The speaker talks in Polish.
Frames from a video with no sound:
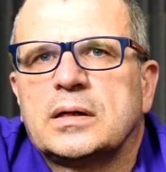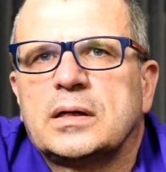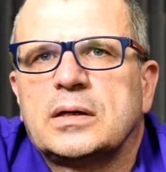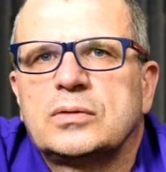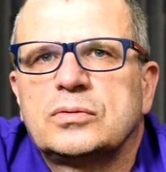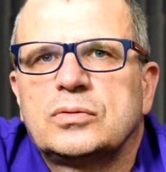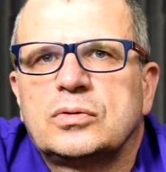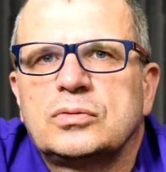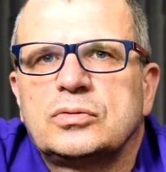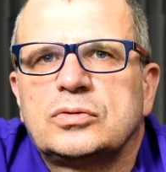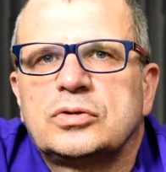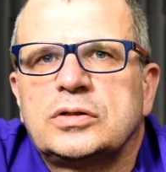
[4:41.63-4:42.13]

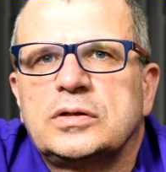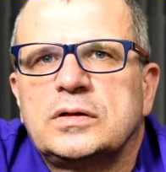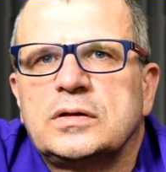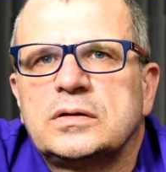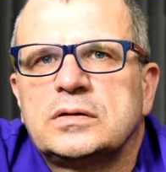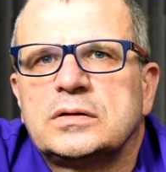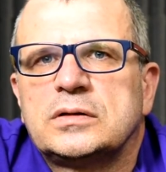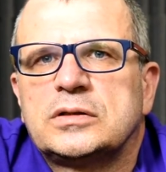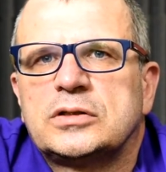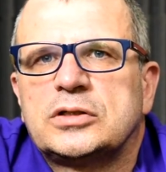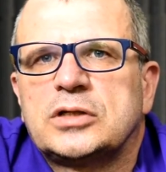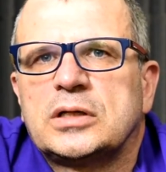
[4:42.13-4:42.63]
Auto już nie
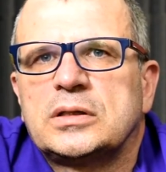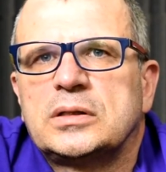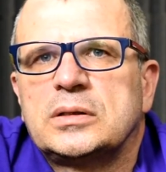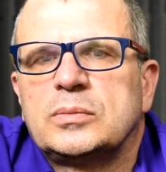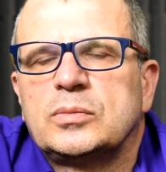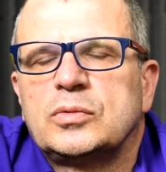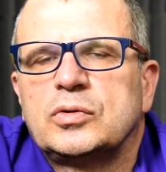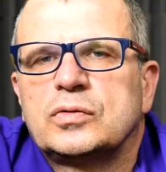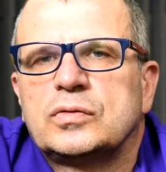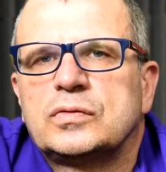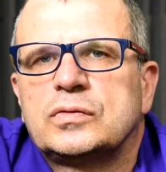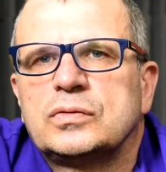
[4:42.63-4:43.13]
jest
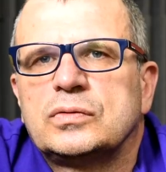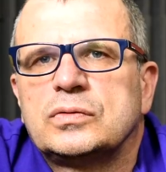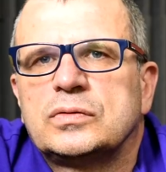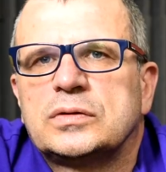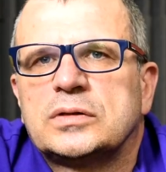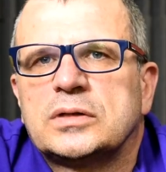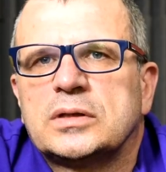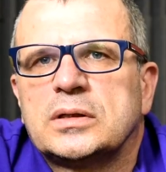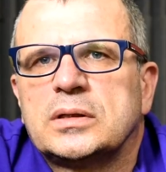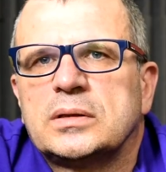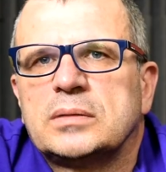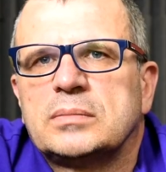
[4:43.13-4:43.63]
żadnym
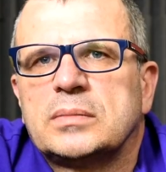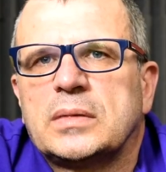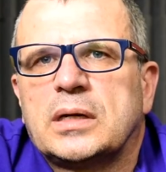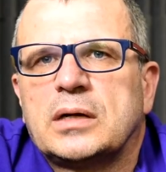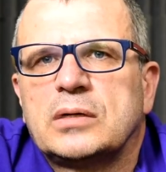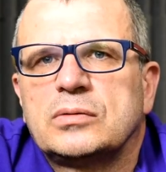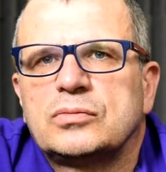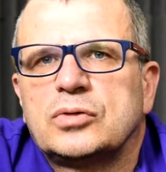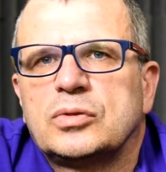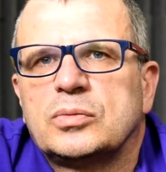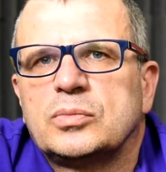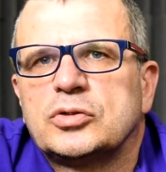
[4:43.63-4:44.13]
luksusem,
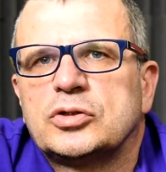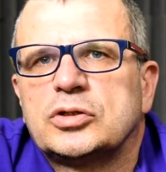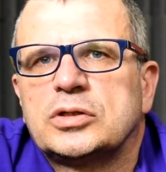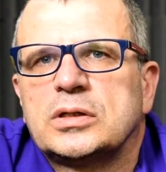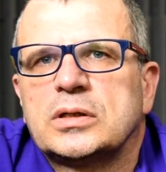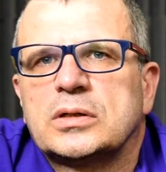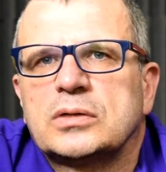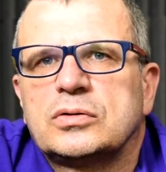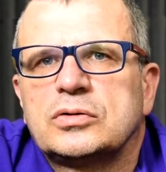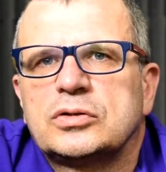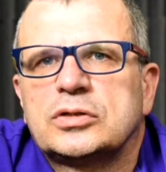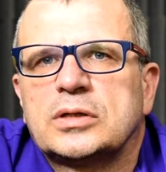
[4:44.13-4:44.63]
auto można
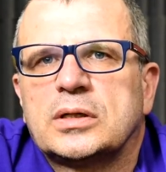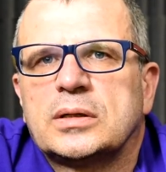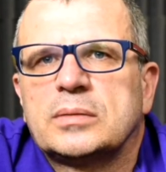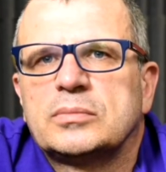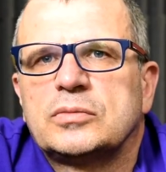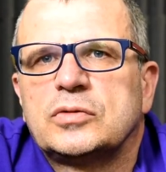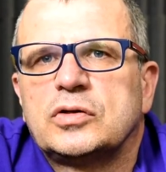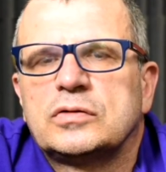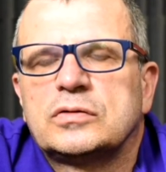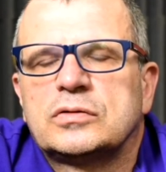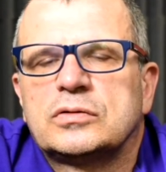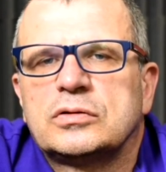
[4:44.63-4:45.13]
jakoś tam
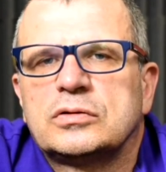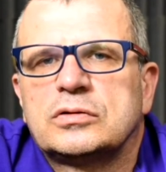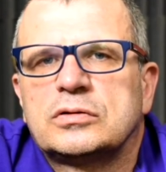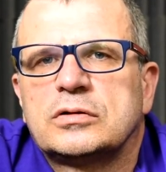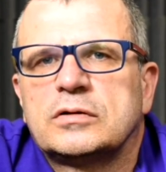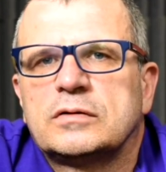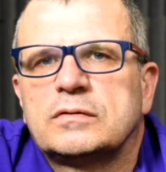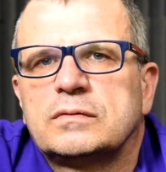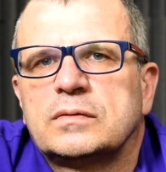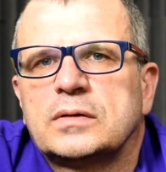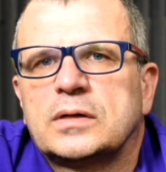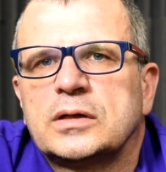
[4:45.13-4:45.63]

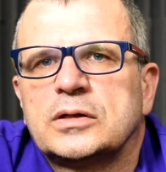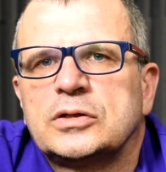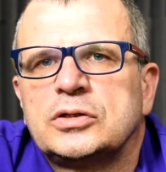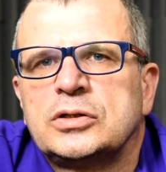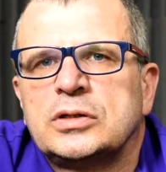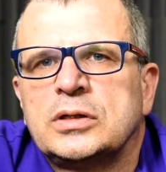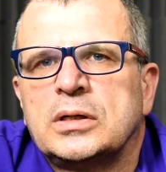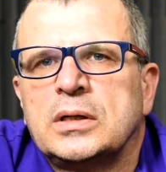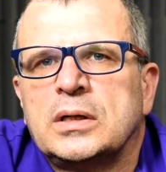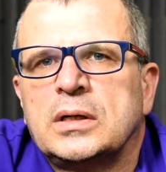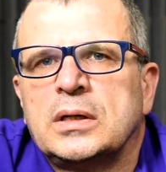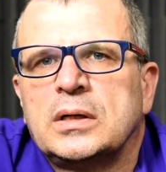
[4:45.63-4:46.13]

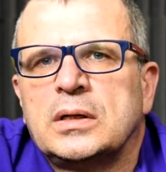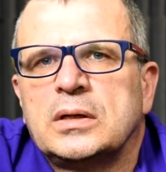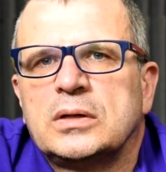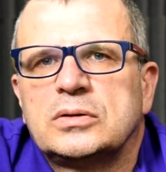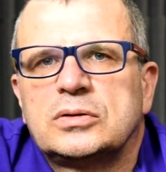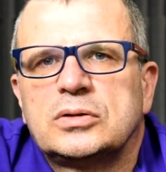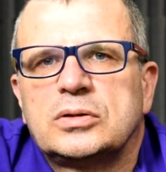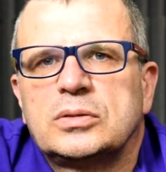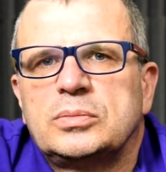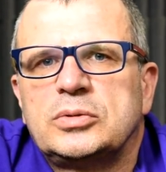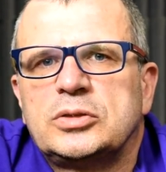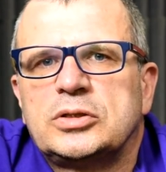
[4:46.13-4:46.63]
dostosować,
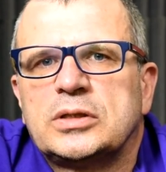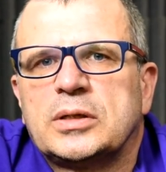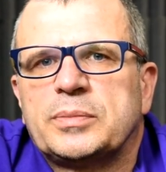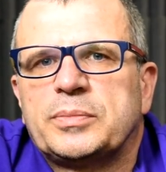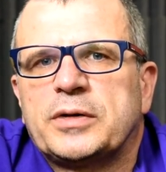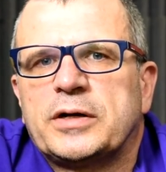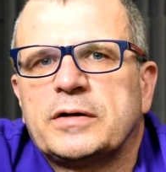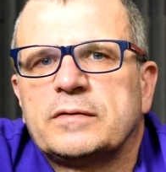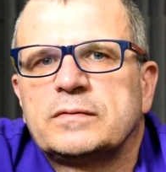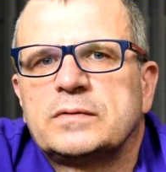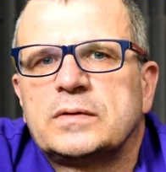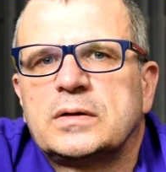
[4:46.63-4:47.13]
zrobić
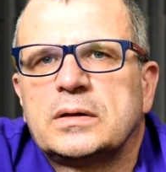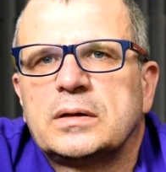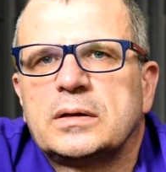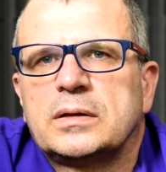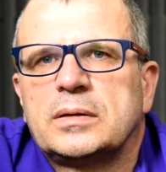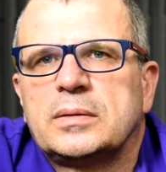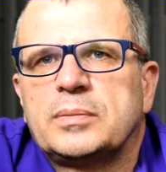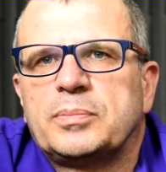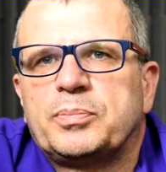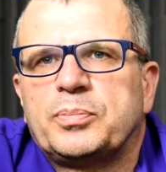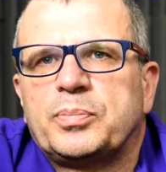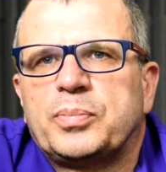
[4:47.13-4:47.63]

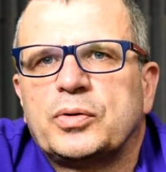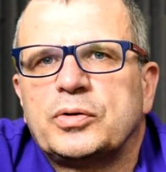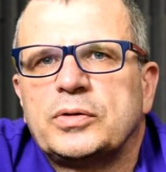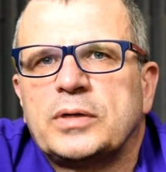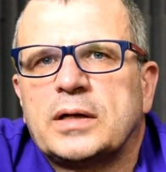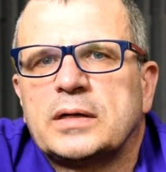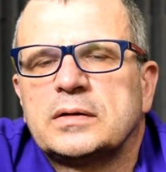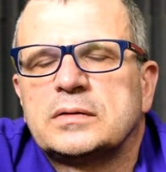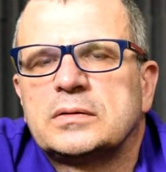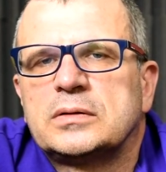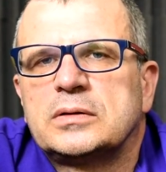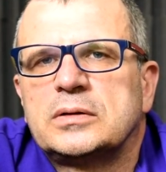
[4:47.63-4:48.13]
naprawdę
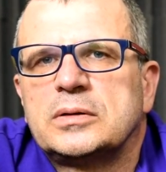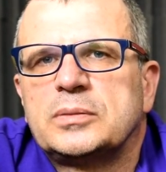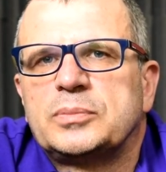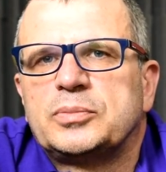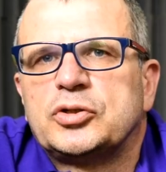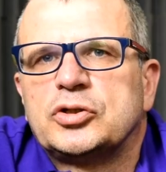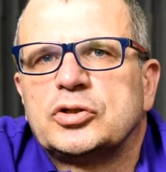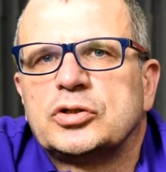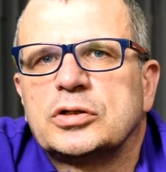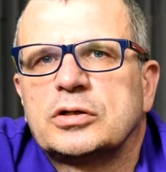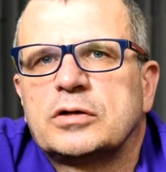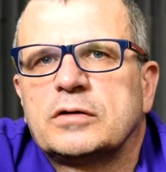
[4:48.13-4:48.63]
pojazdy
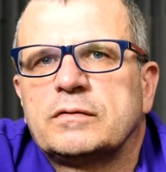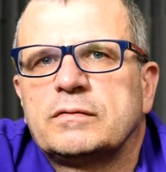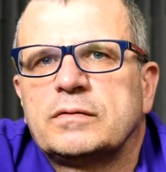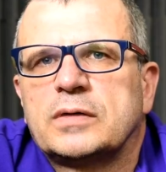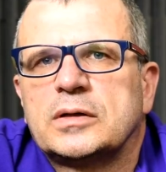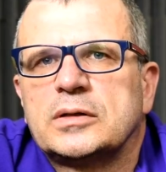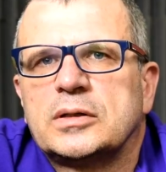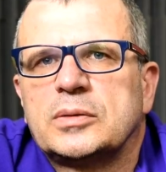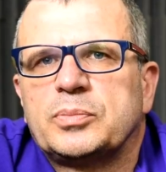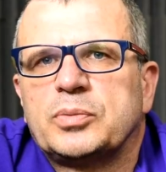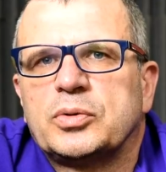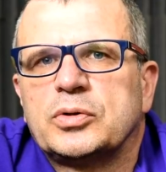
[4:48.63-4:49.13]

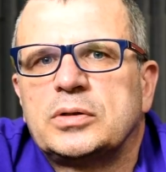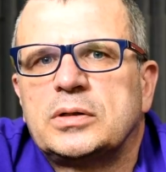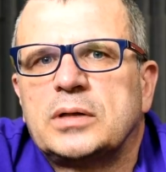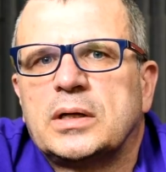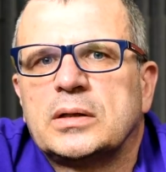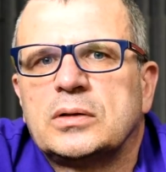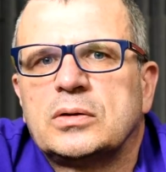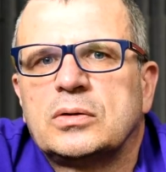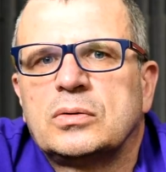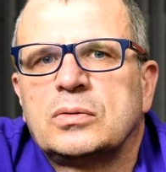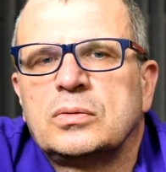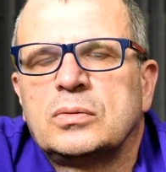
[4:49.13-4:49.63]
przyszykowane pod
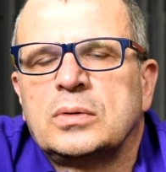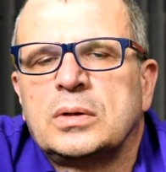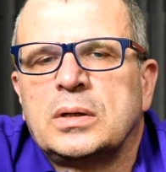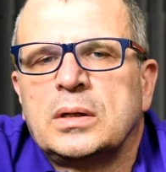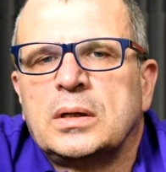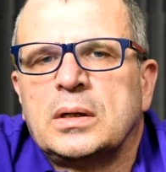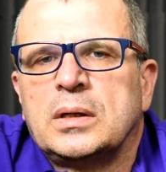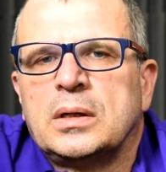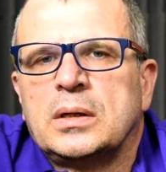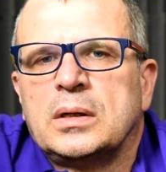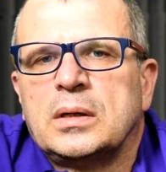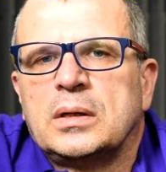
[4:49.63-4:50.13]
daną
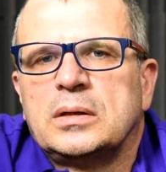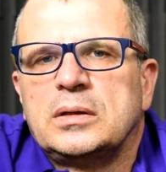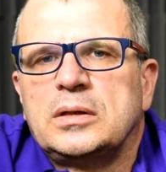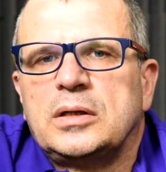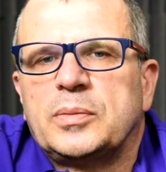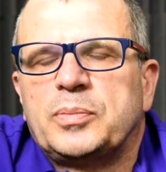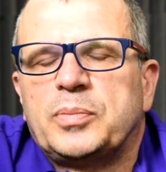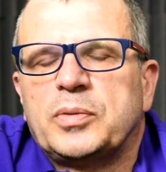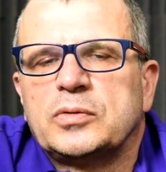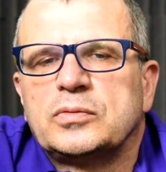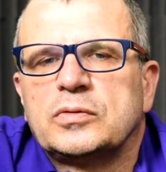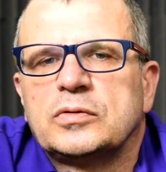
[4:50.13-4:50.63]

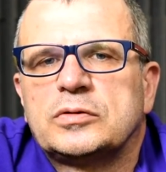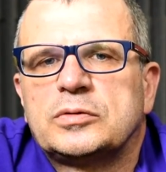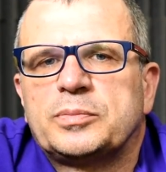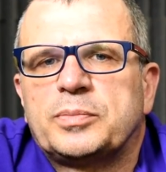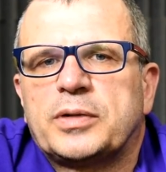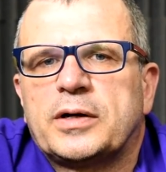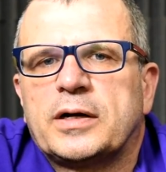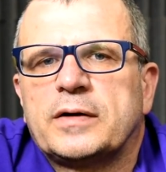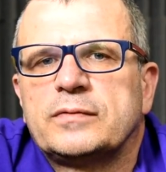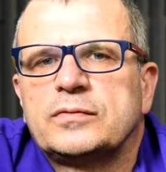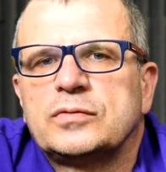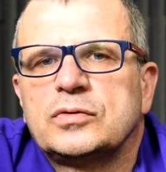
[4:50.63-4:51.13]

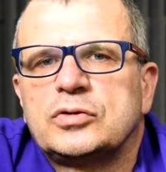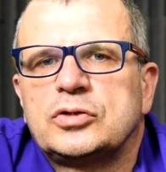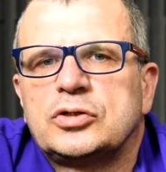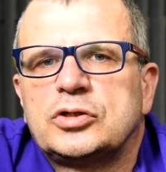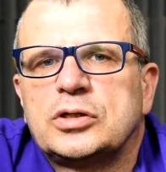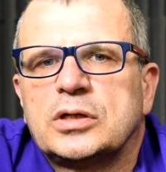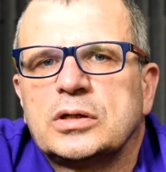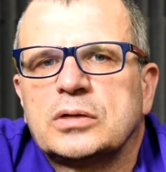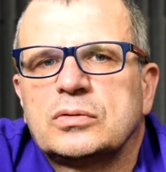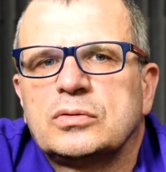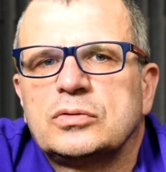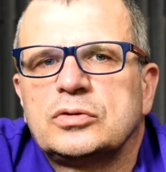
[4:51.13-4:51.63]
niepełnosprawność,
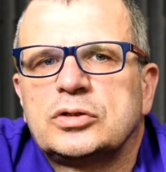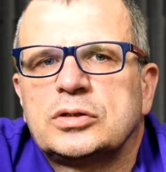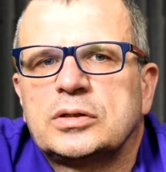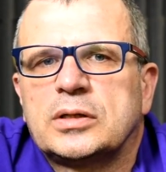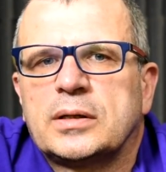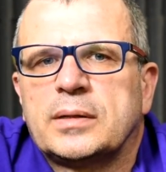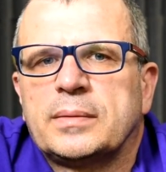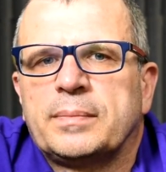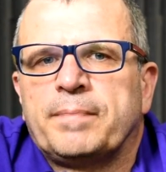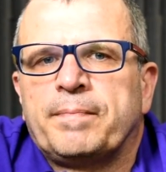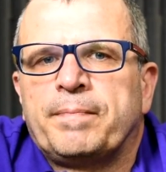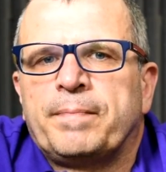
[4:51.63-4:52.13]
czy jakąś
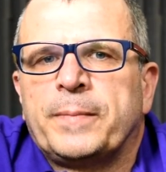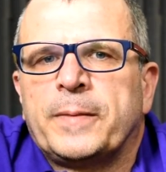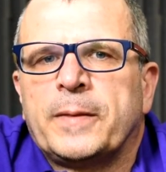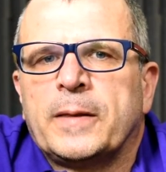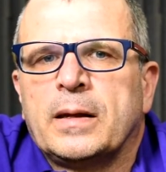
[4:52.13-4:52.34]
tam